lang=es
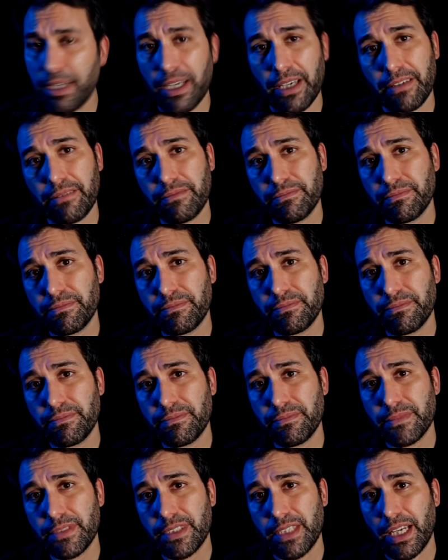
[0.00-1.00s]
bien,
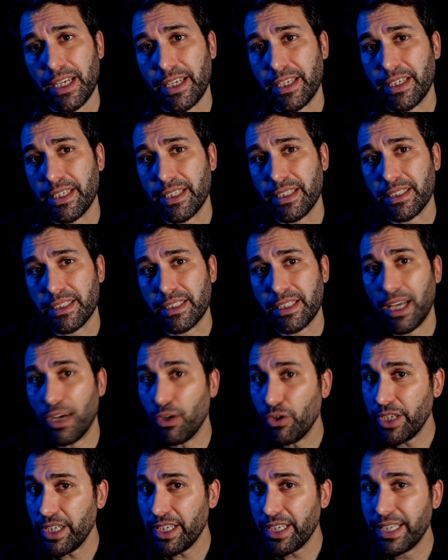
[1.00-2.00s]
ya que
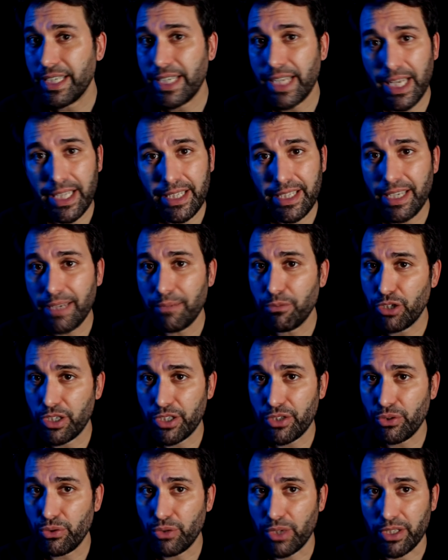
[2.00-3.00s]
hasta hoy nadie ha
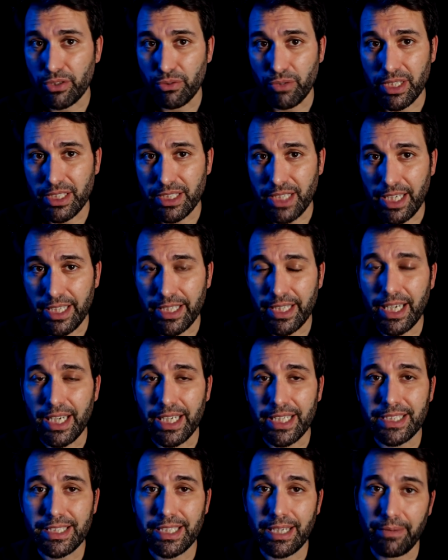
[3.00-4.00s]
muerto durante una
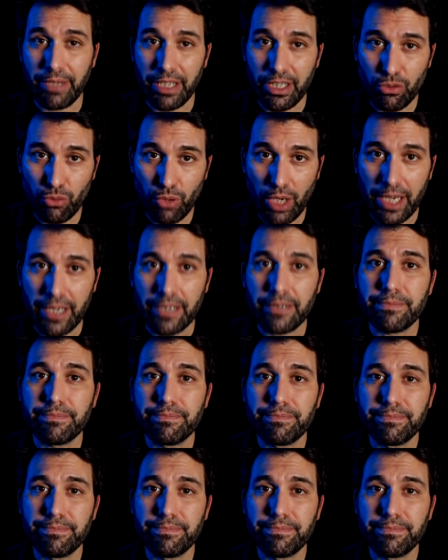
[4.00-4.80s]
salida extravehicular.